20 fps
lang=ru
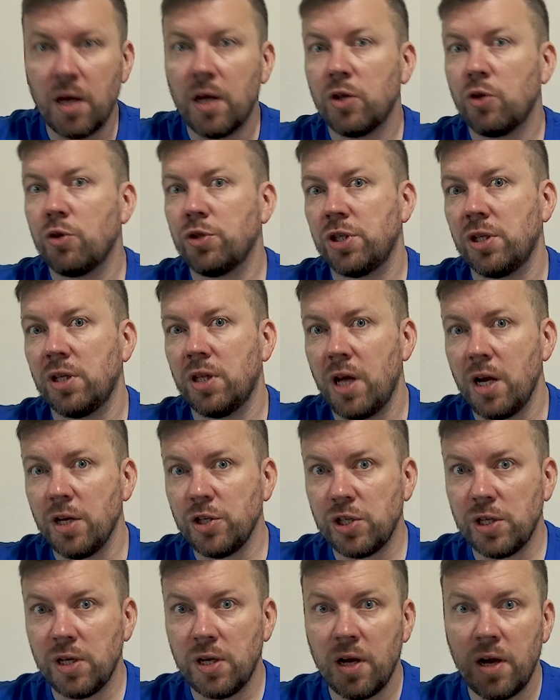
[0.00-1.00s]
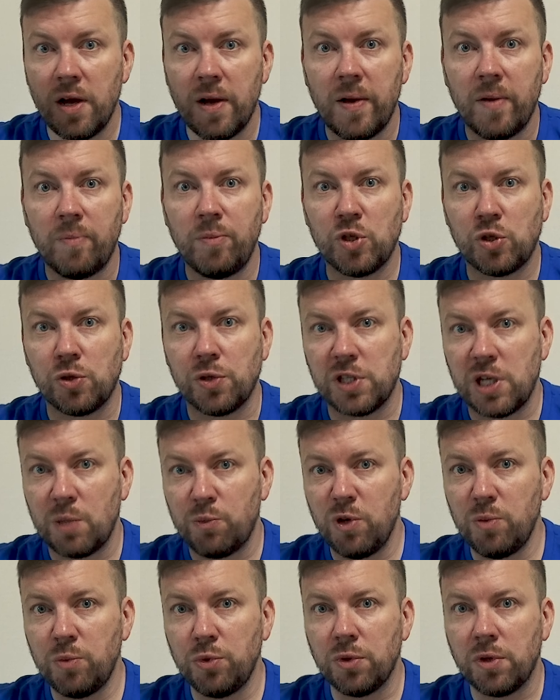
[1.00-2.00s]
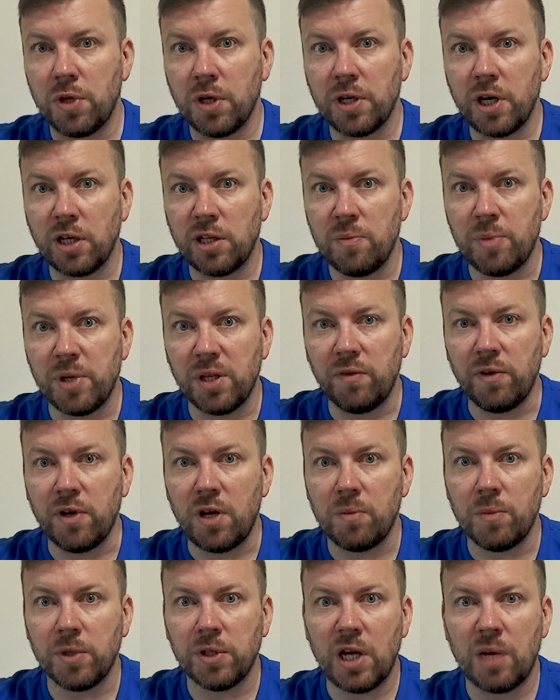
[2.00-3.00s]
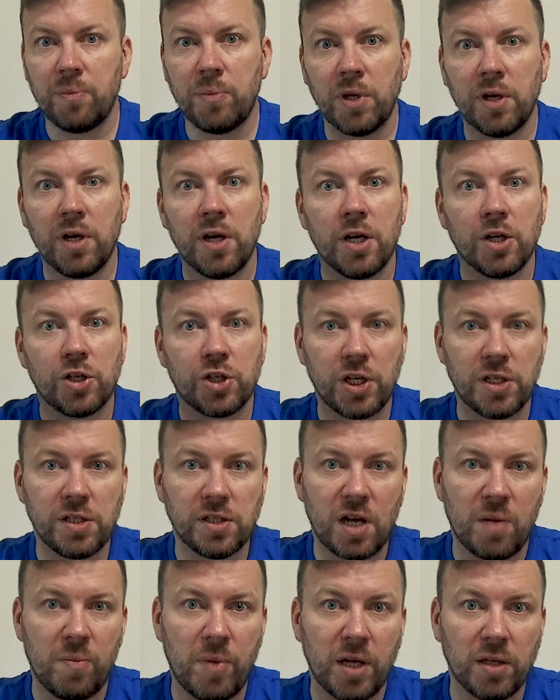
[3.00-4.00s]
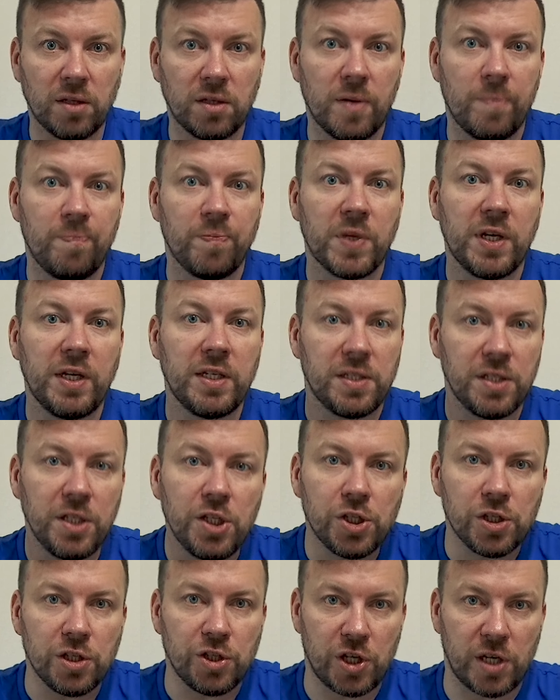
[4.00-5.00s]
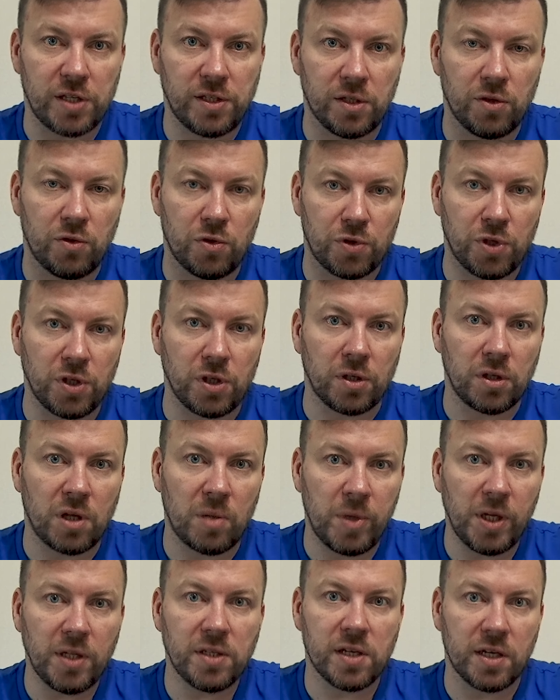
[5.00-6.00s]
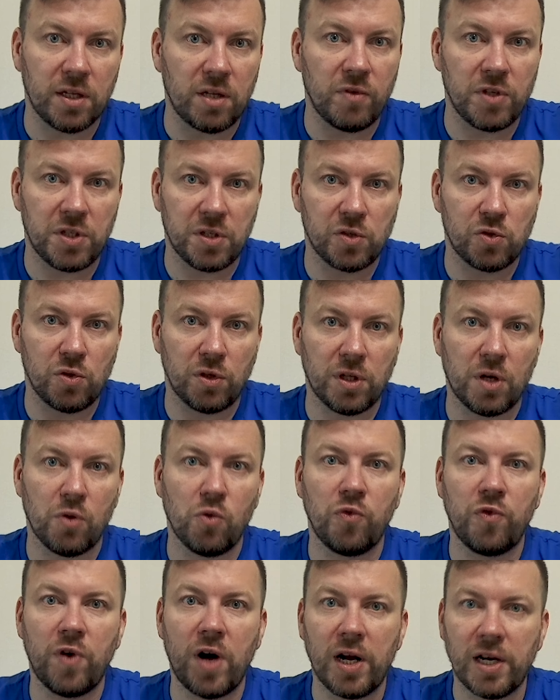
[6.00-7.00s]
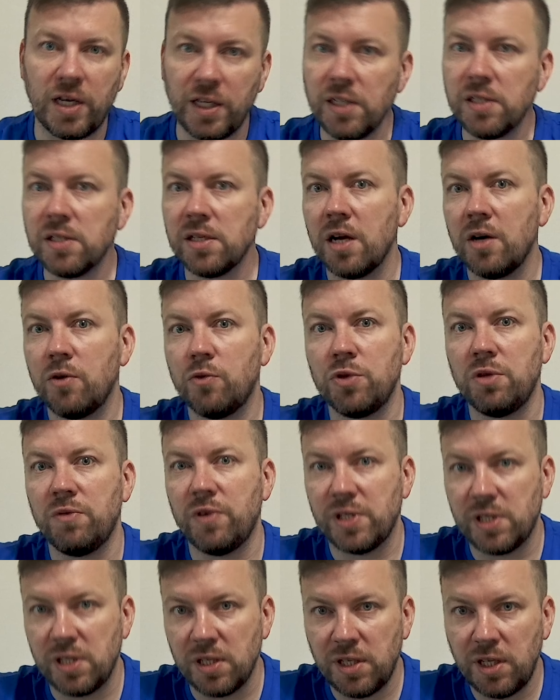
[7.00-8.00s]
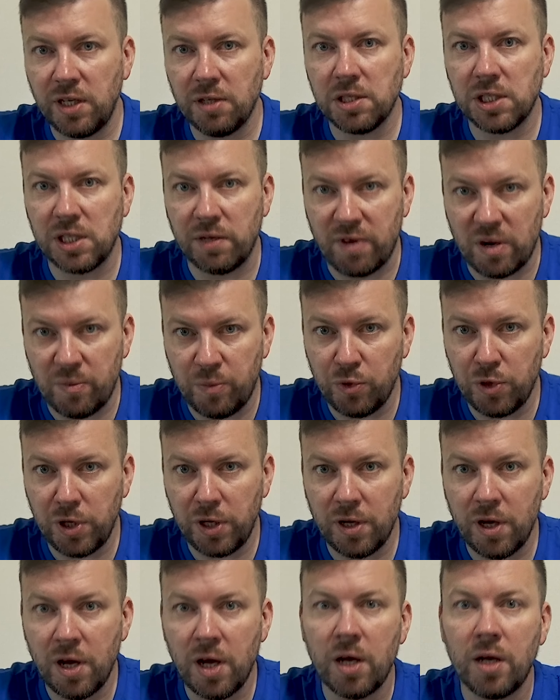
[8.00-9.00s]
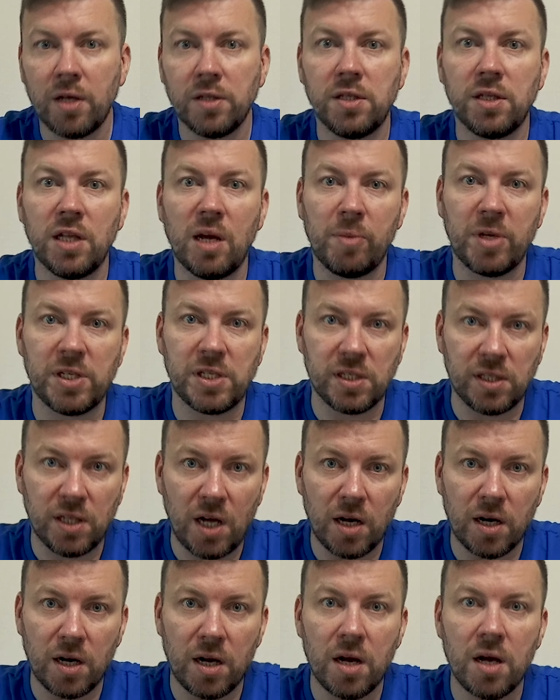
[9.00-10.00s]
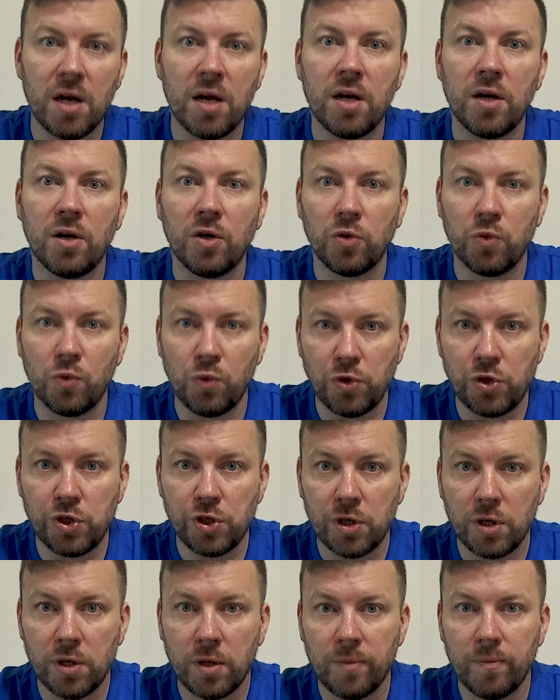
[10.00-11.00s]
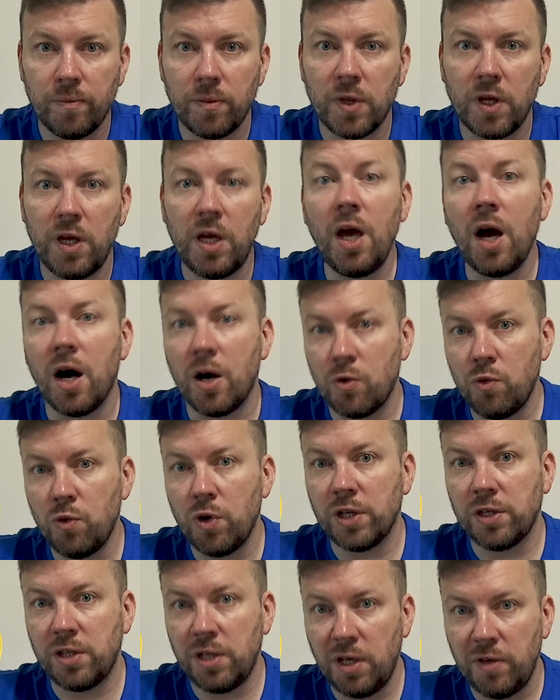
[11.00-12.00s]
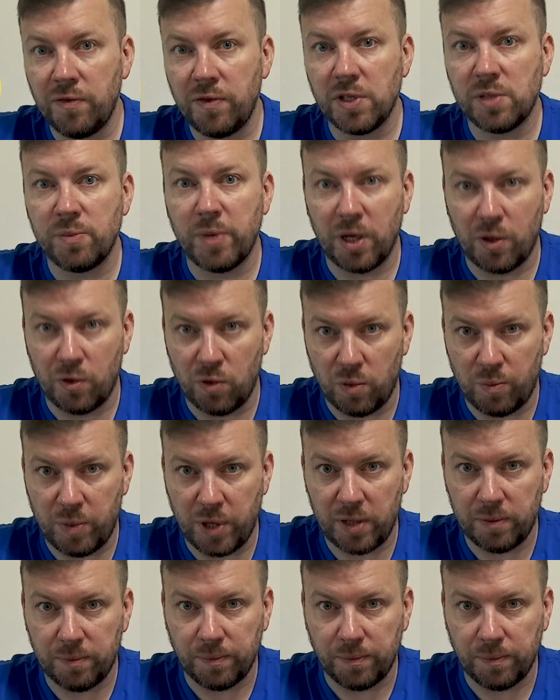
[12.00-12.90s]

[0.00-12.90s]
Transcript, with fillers: Точно так же между собой будут играть на предварительном этапе 6 команд из нижней части турнирной таблицы этого сезона. Уфа Алиса, Университет, Ставрополье, Динамо Синара, Луч и Агу Адеев из Майкопа.